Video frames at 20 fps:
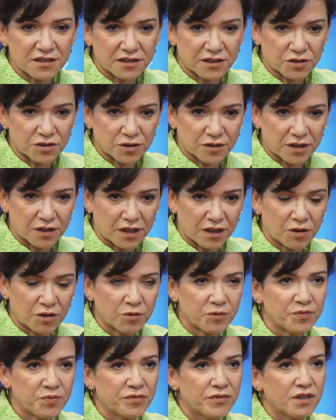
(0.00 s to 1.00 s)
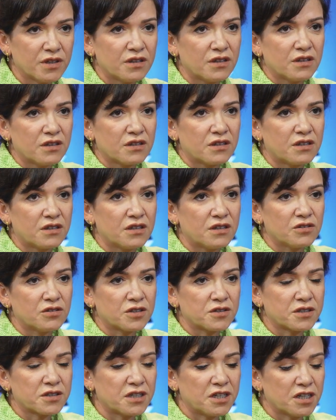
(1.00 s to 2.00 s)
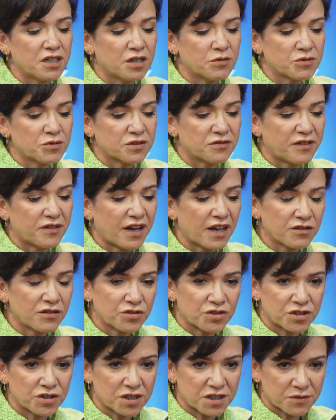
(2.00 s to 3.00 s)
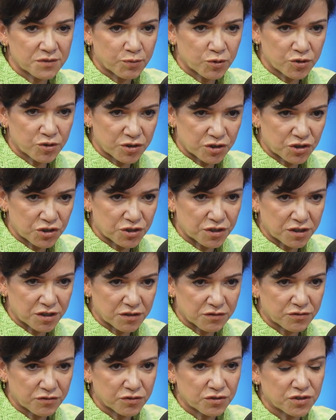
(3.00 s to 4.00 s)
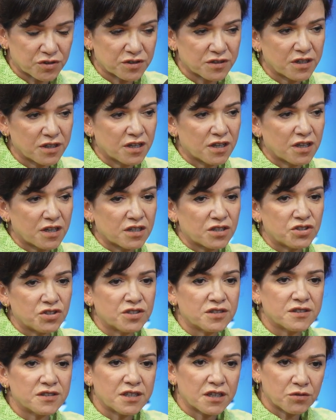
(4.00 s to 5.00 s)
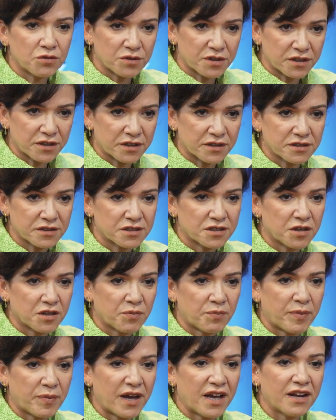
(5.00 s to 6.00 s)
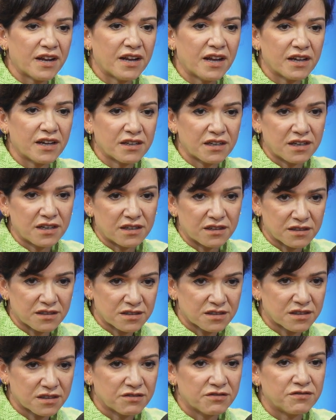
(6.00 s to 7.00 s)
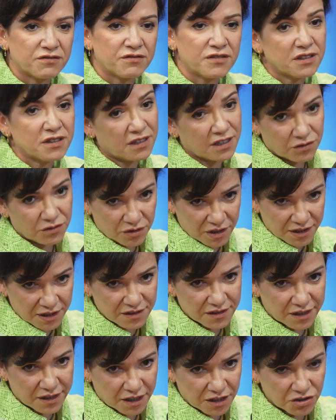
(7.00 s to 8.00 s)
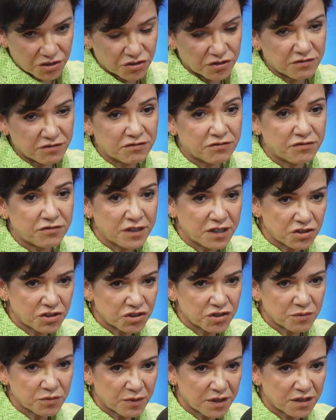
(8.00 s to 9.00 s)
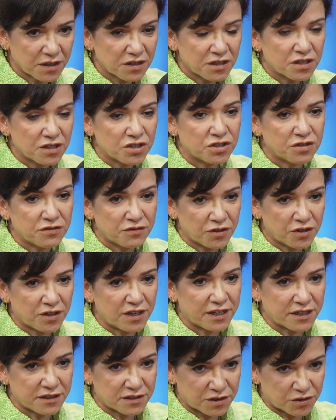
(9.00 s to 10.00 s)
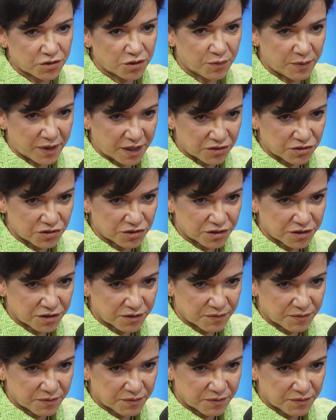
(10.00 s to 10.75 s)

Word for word: nacional que nós criamos vários dispositivos de segurança para a criança e adolescente vítima de violência doméstica.